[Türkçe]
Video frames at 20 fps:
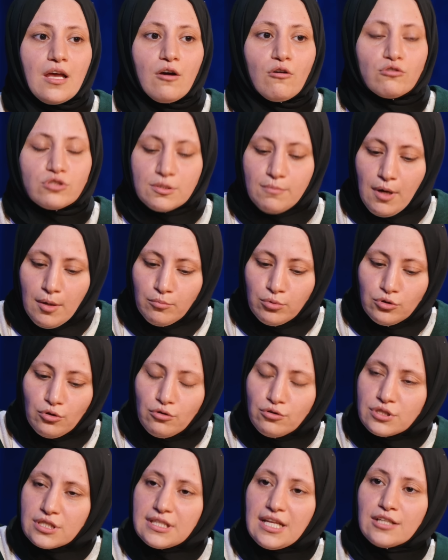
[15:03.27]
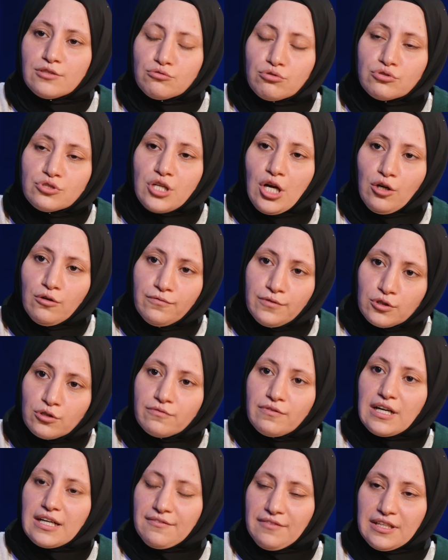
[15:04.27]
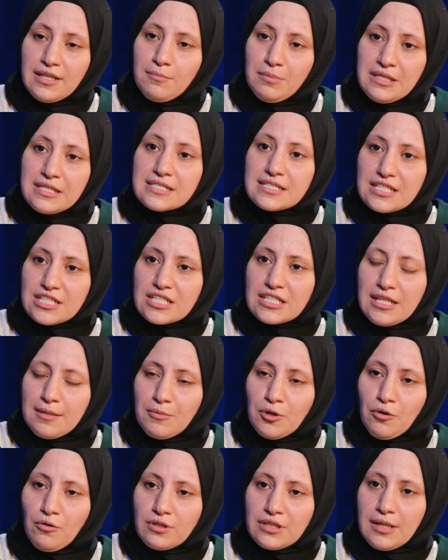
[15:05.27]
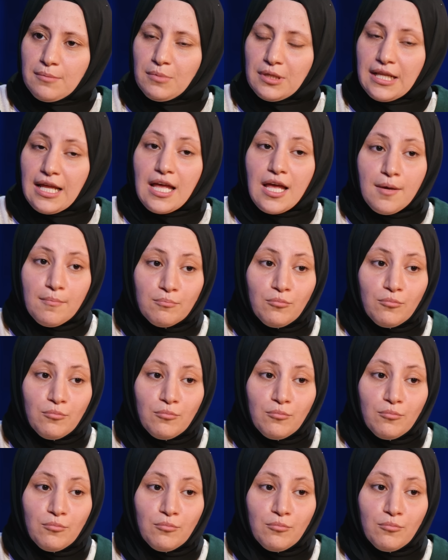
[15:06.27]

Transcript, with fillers: O zaman bunu önceden çocuğa ufak ufak verebiliriz hmm. aşılama yöntemiyle.